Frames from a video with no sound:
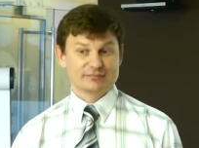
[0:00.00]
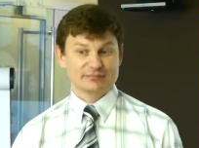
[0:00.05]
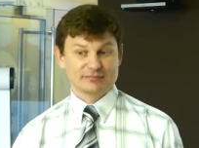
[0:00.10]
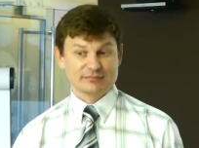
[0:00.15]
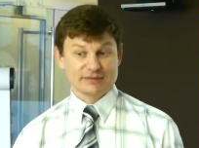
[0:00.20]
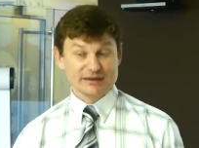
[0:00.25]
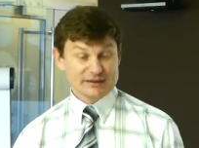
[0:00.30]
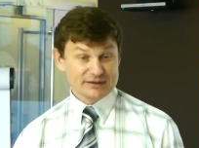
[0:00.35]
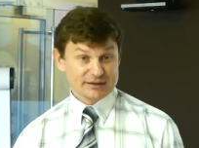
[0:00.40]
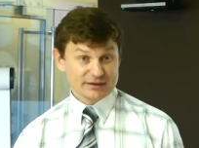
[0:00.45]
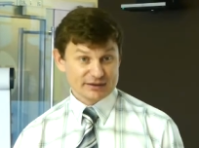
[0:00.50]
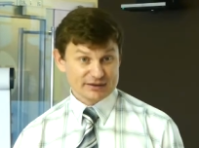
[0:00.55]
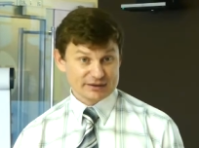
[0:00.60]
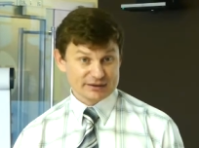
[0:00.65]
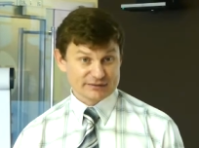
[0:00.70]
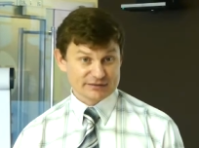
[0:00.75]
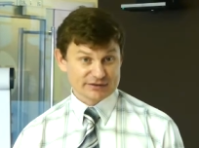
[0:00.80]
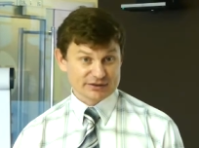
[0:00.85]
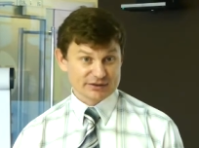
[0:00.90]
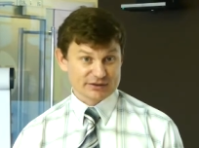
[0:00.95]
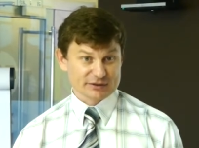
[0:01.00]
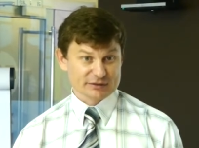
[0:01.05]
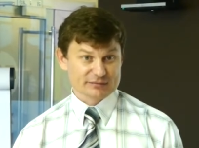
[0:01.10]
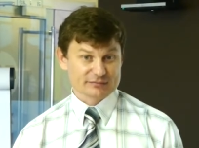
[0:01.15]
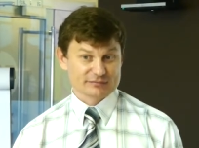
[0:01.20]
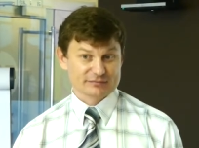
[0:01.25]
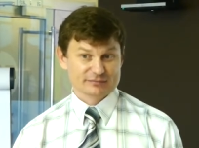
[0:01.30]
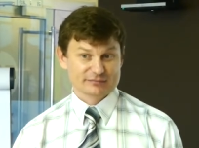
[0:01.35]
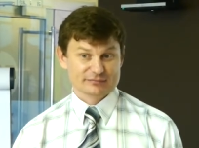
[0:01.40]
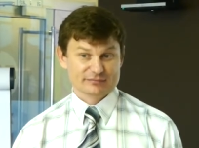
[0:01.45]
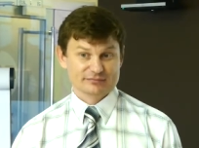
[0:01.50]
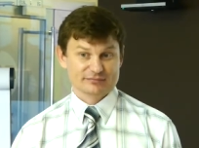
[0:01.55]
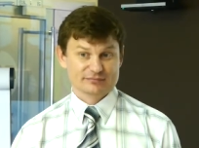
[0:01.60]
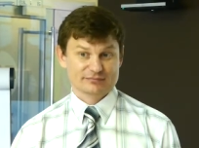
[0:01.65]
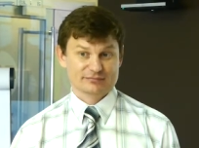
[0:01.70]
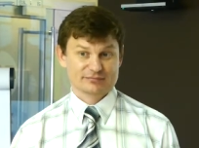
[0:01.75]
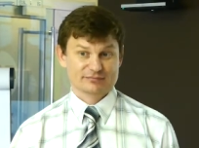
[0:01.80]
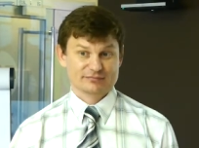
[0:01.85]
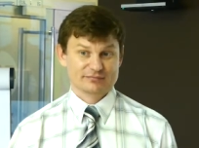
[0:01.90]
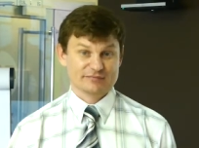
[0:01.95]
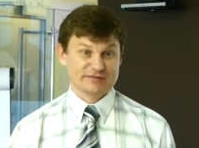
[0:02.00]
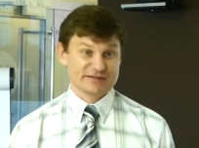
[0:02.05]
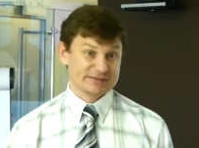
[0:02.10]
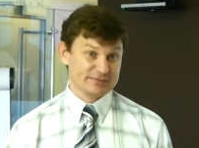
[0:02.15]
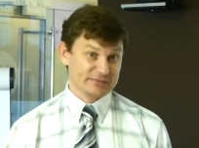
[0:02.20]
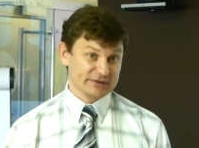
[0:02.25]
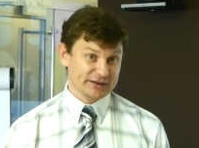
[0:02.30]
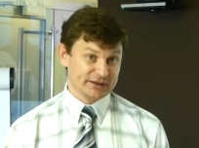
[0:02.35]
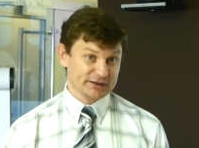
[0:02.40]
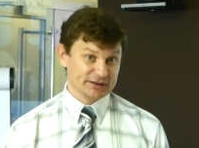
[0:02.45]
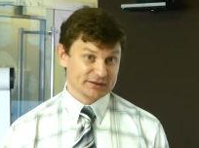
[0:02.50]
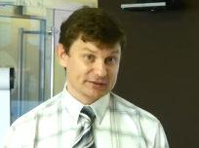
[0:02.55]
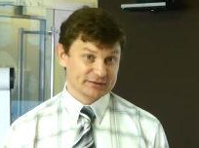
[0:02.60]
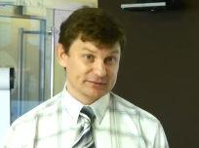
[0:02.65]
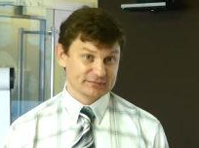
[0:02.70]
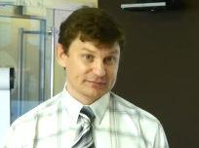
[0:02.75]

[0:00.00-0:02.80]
маленькая девочка, 8 лет,